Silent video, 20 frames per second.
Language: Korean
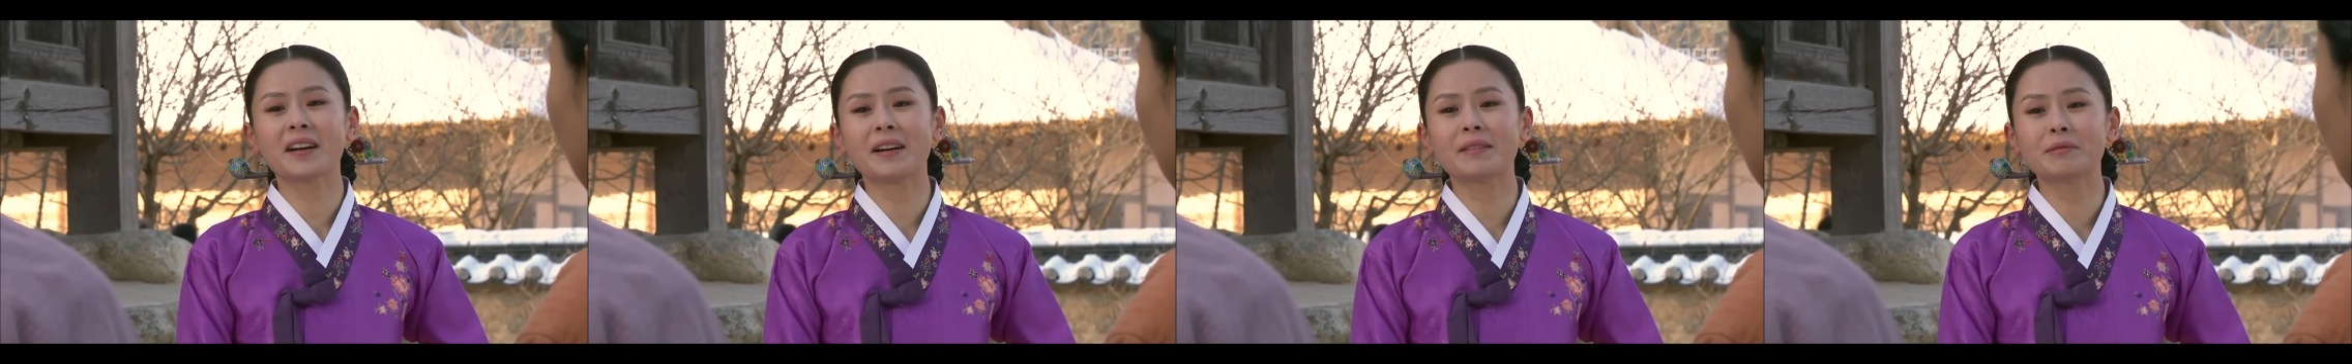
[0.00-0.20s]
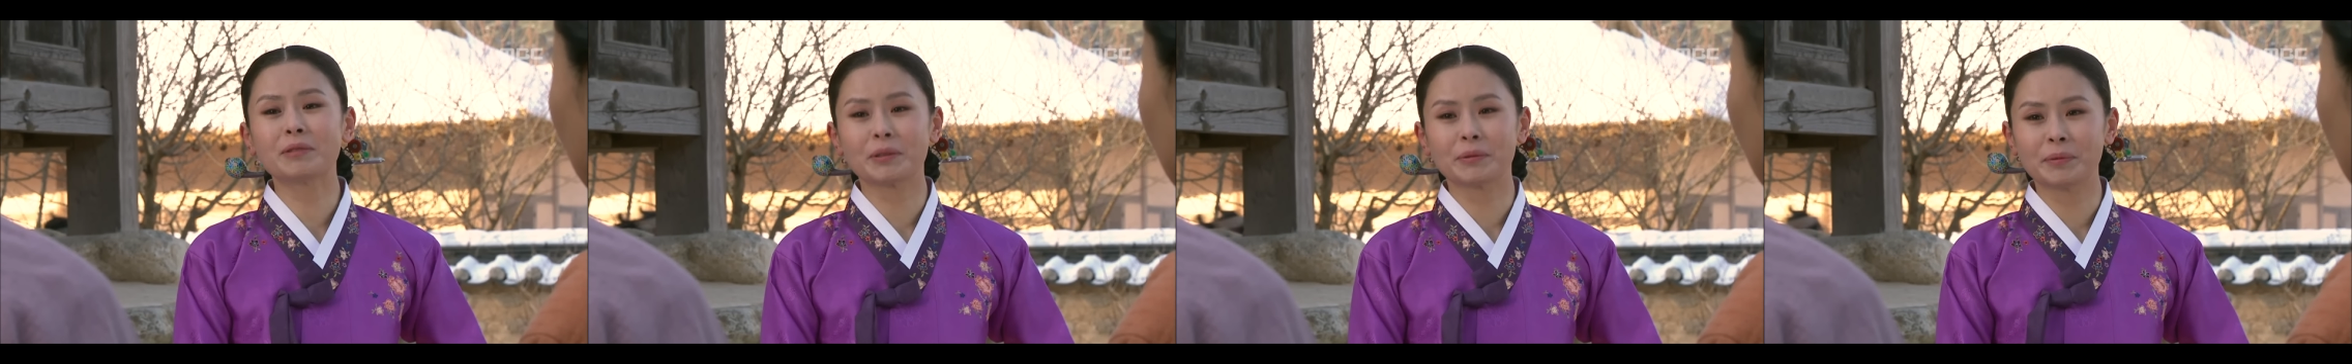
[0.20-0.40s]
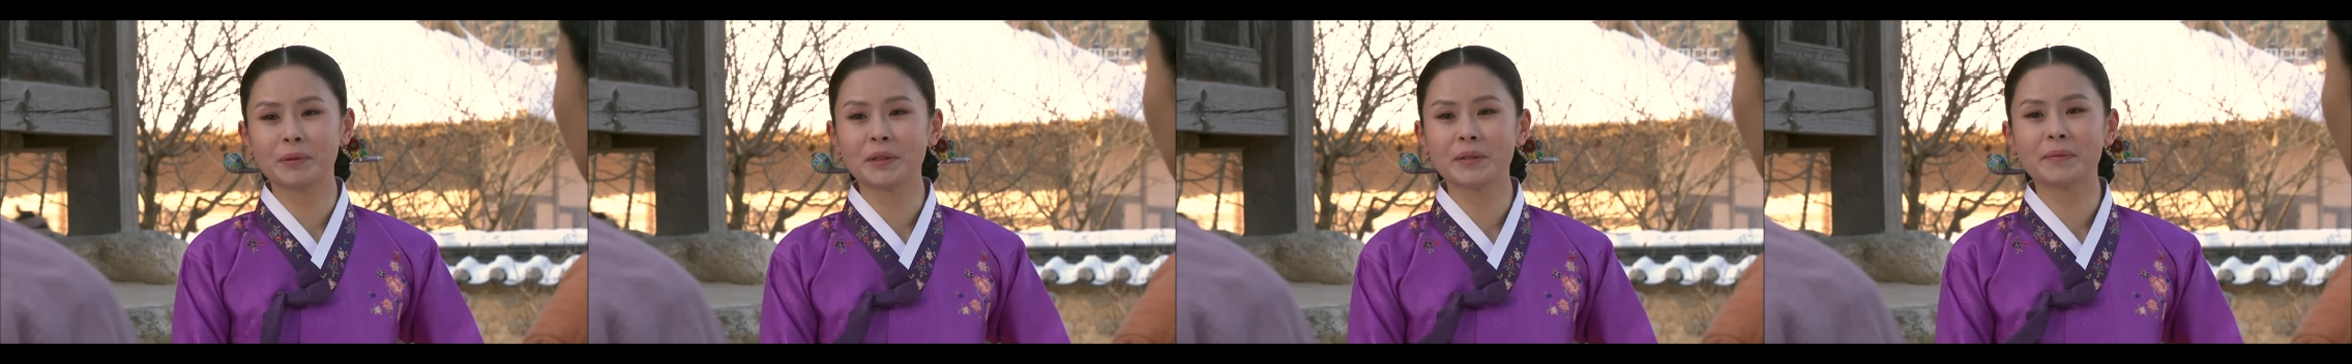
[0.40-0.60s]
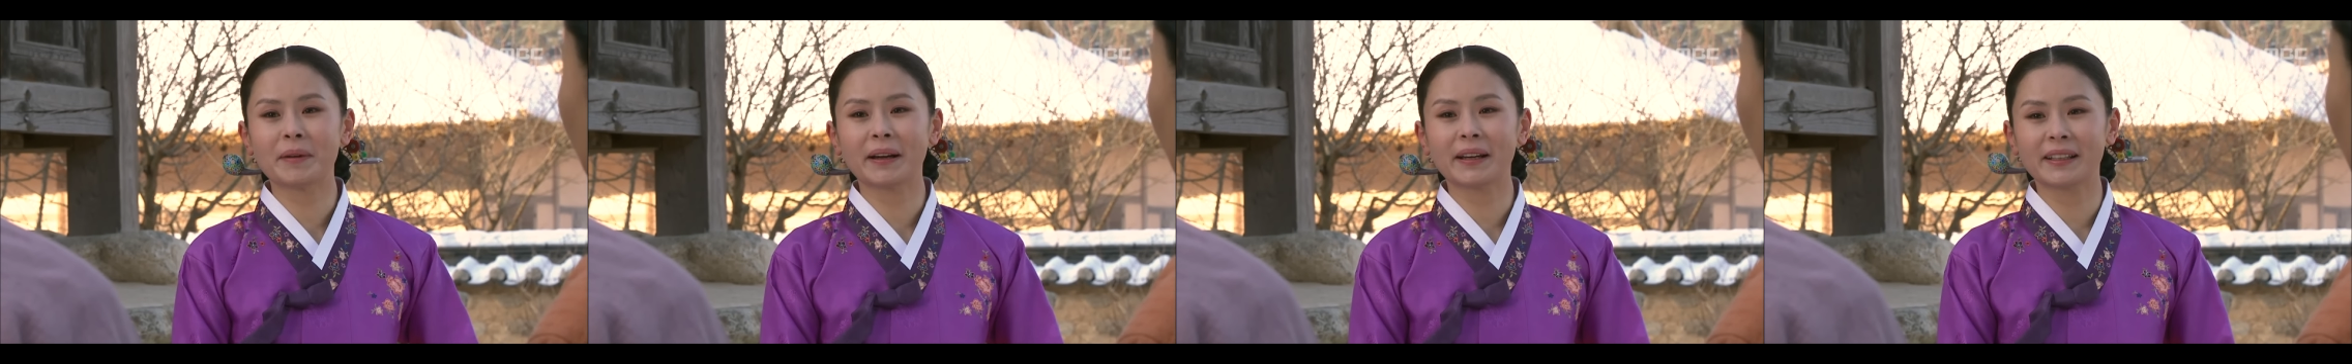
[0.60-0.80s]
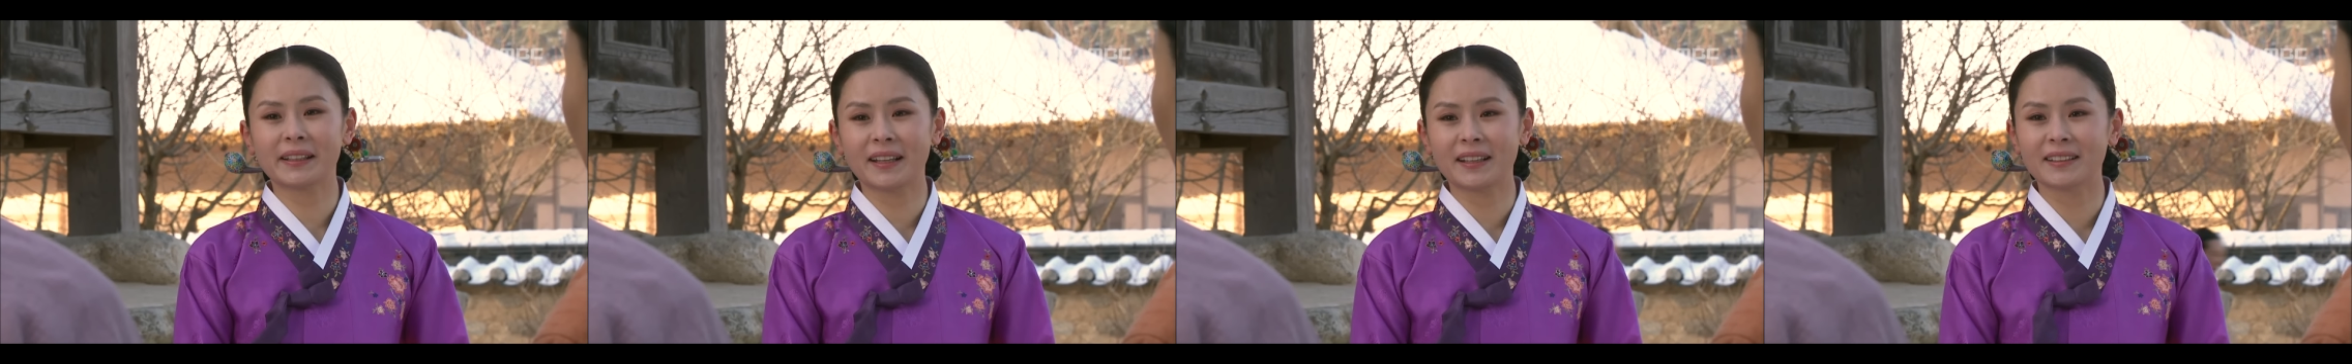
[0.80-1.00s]
현감으로
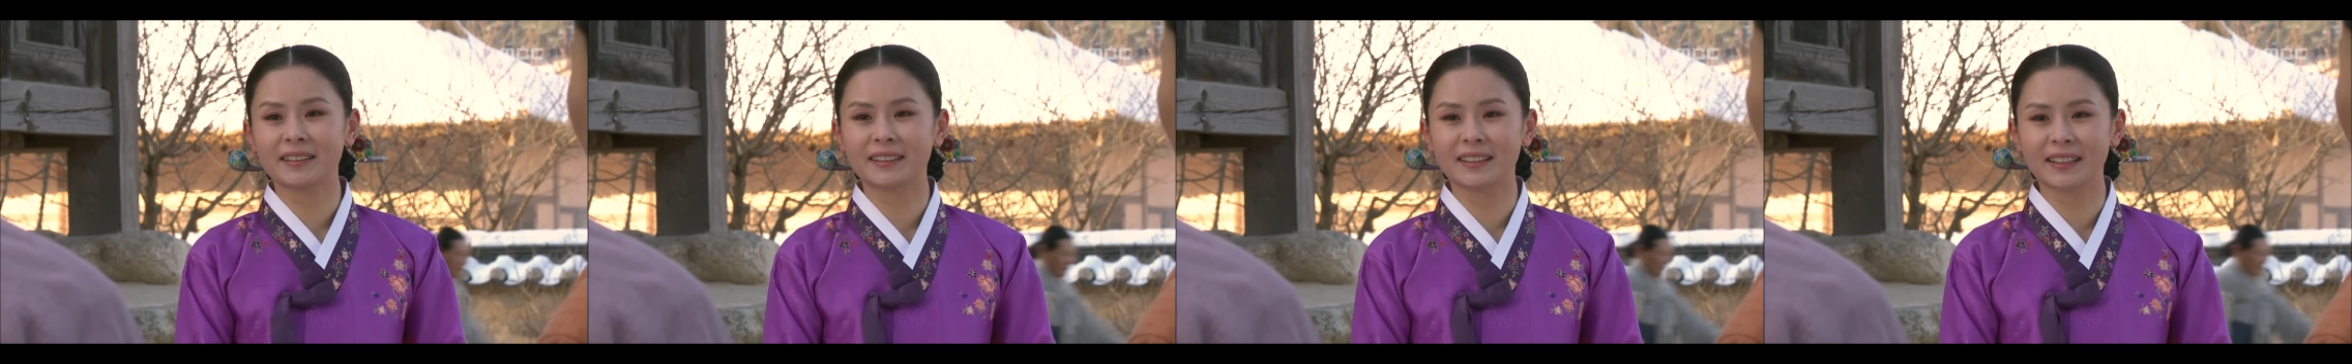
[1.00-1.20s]
부임하게